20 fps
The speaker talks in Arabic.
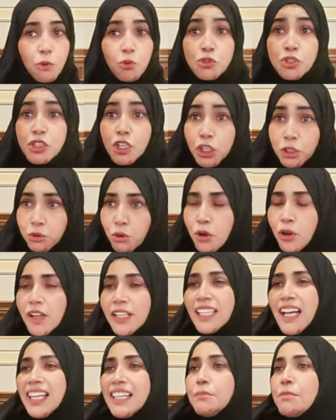اسقطه
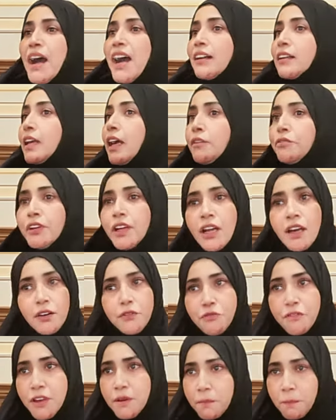يعني ما ارجع افكر
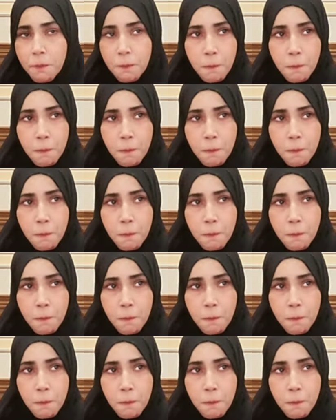فيه